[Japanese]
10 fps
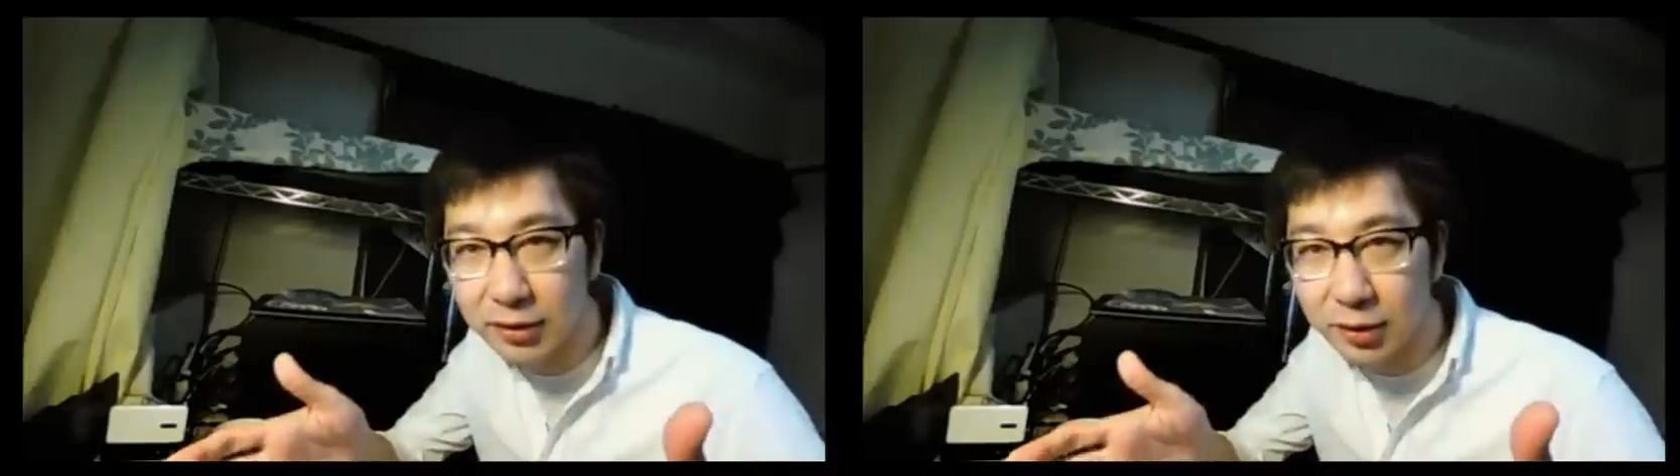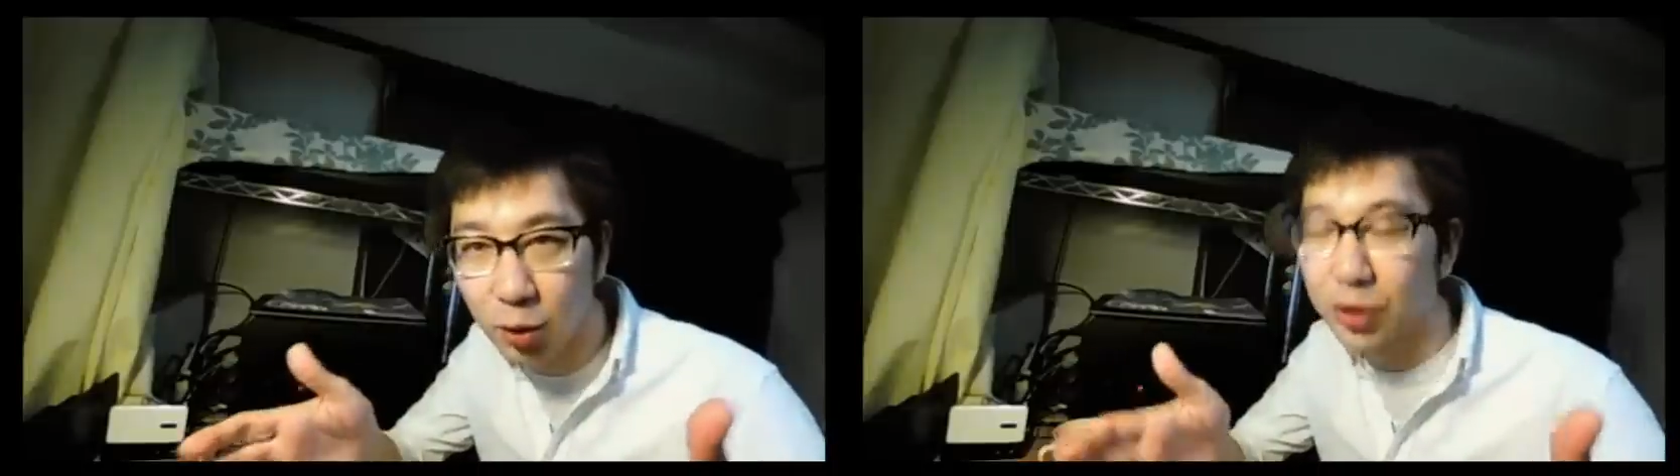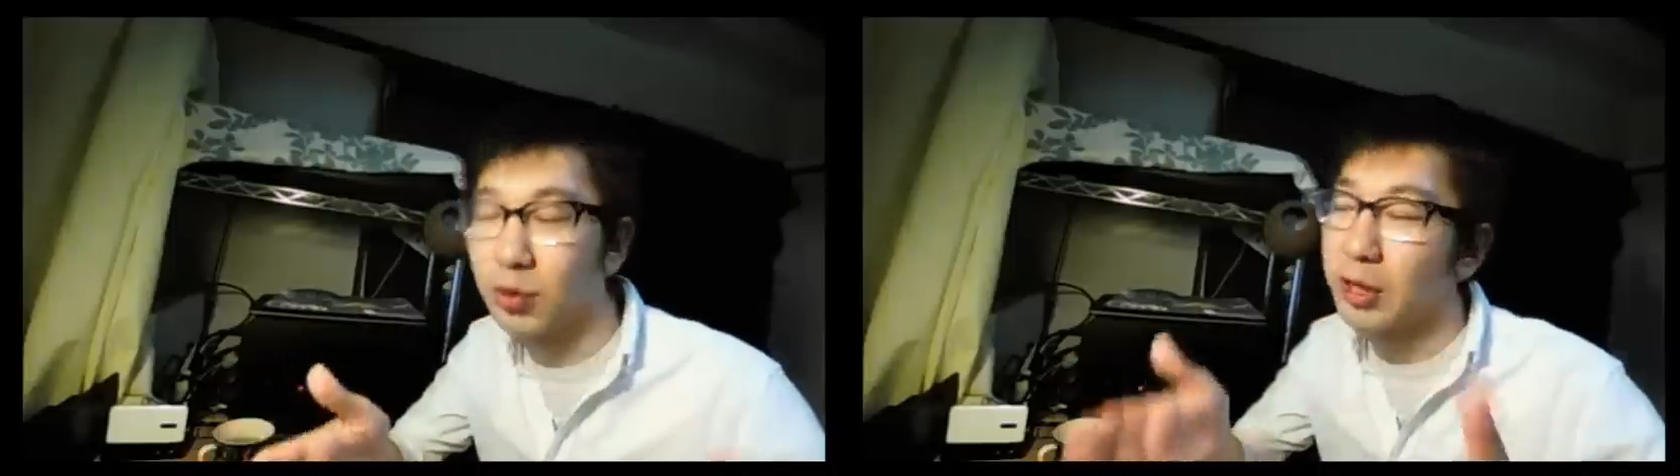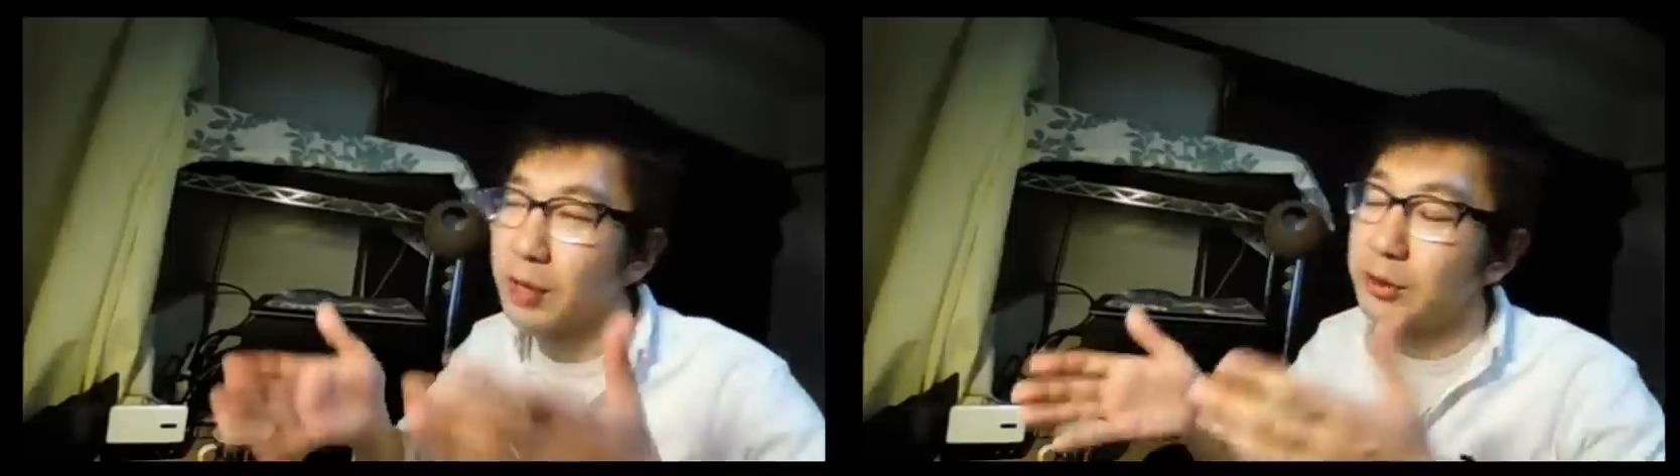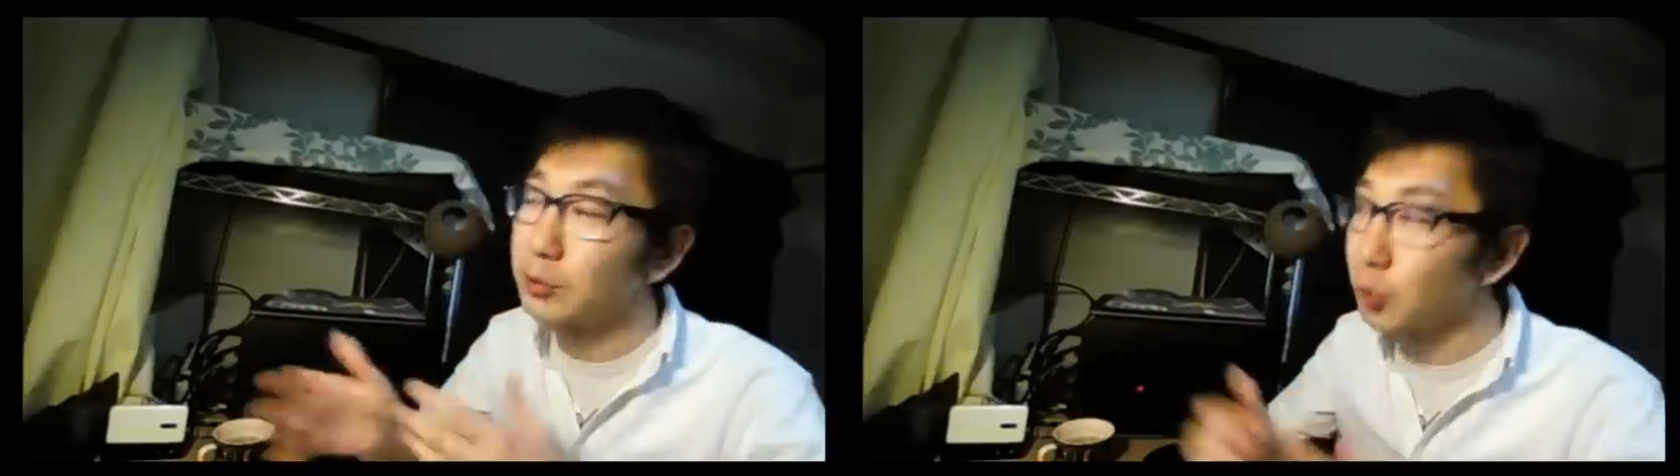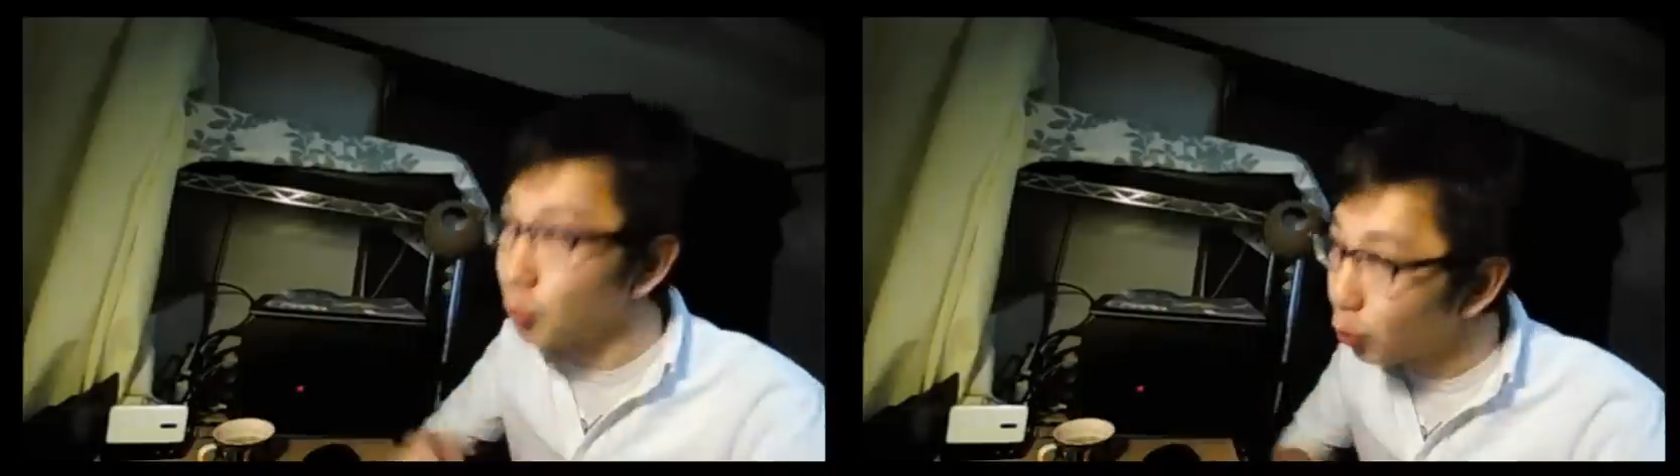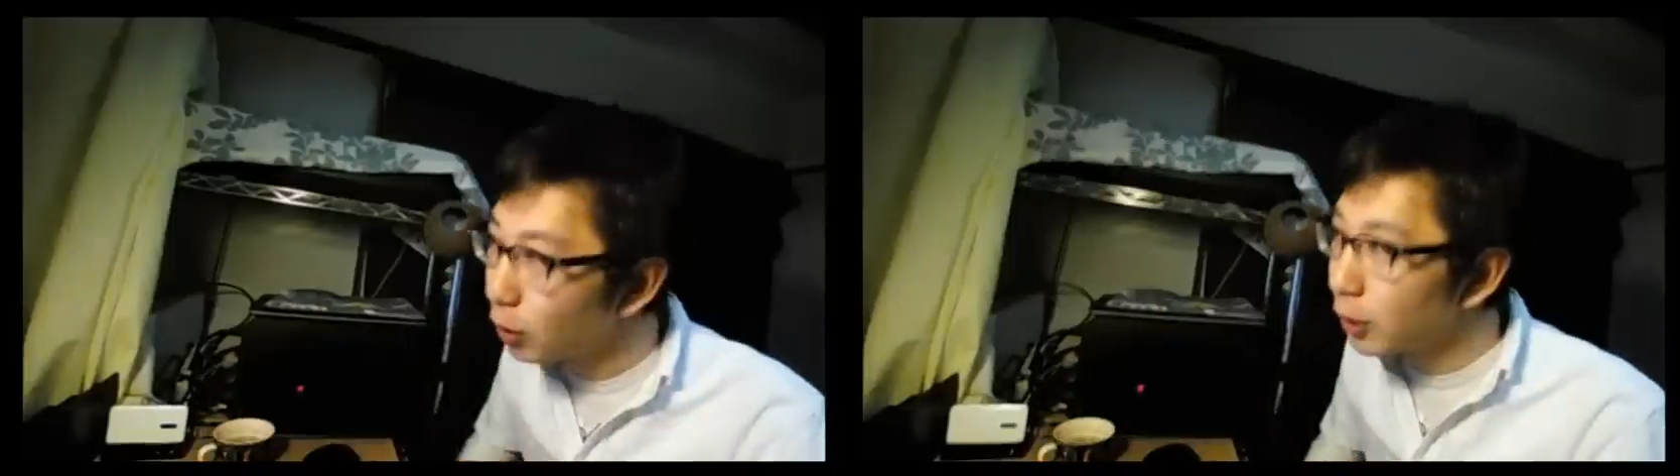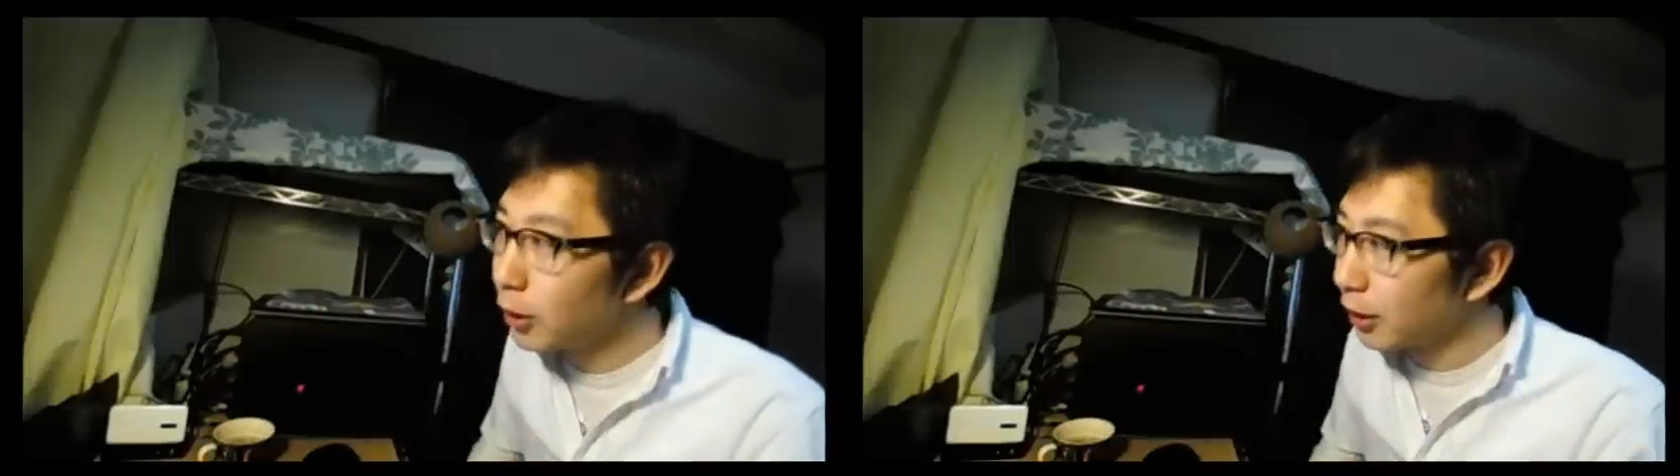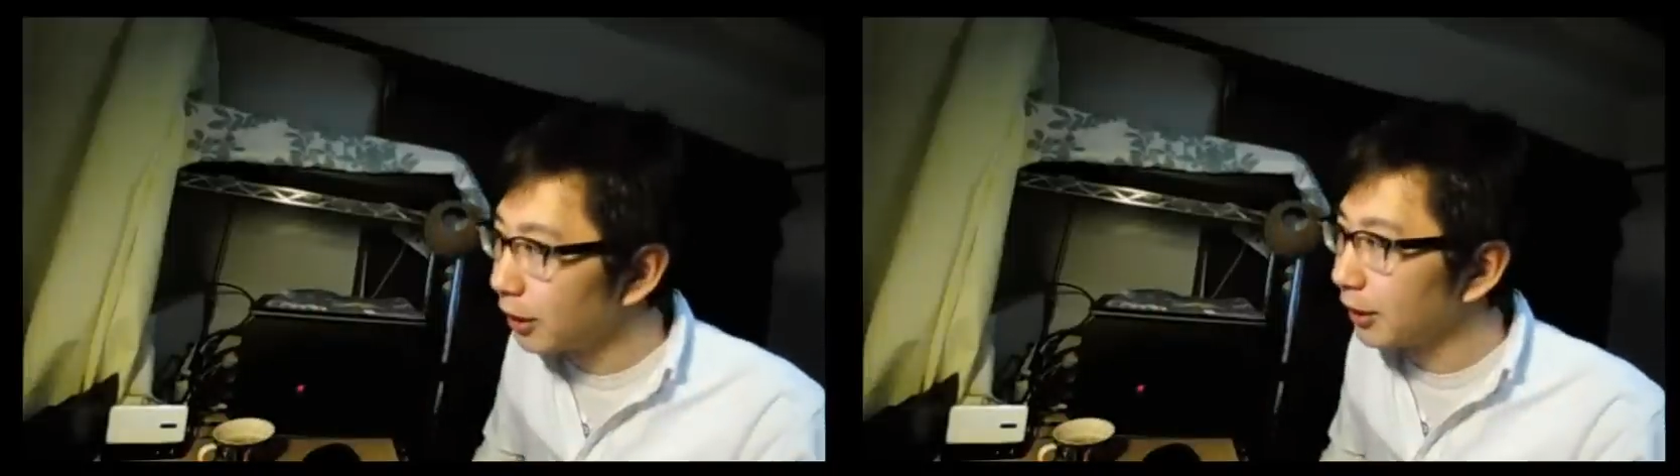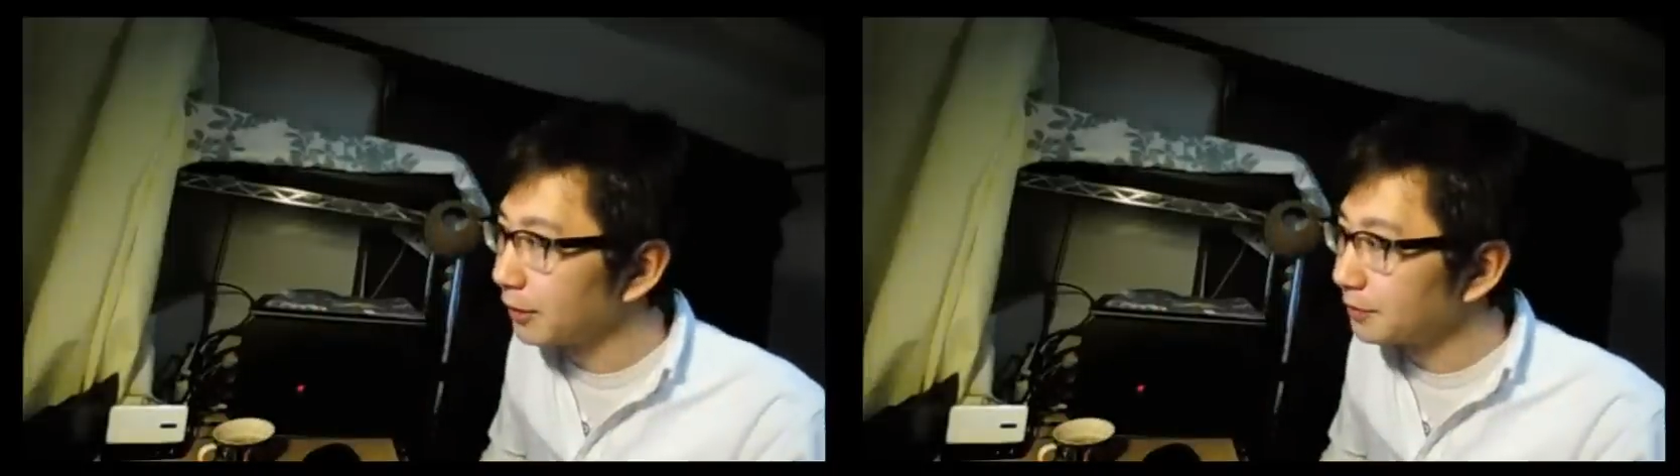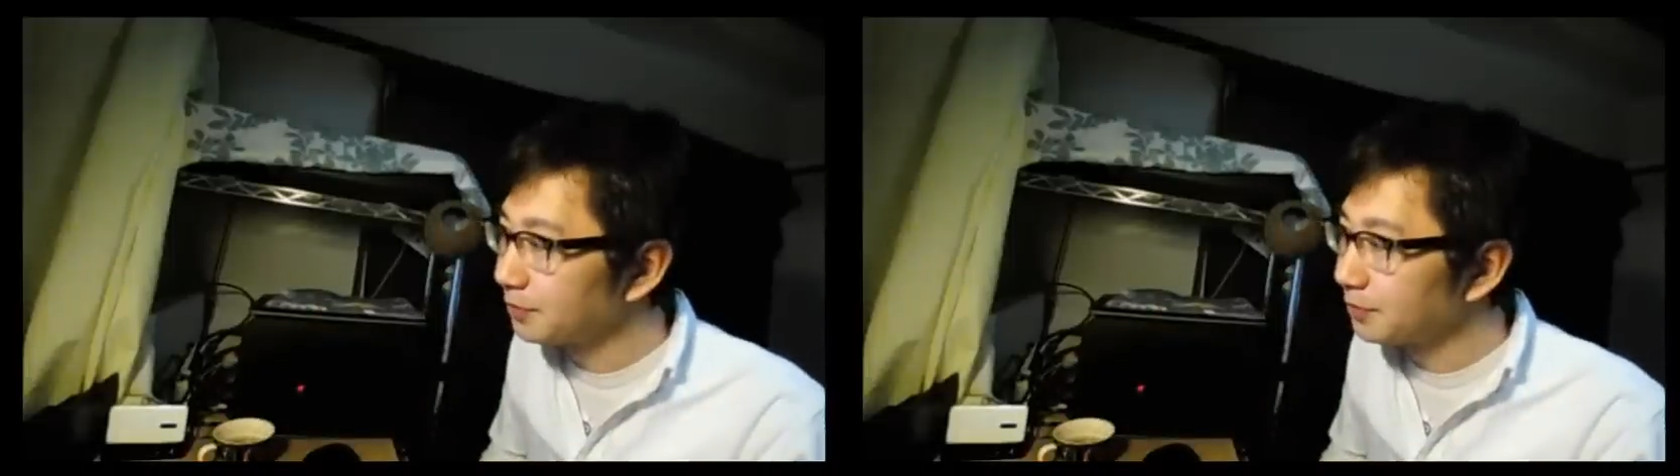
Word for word: 5期のタイムシフトも、は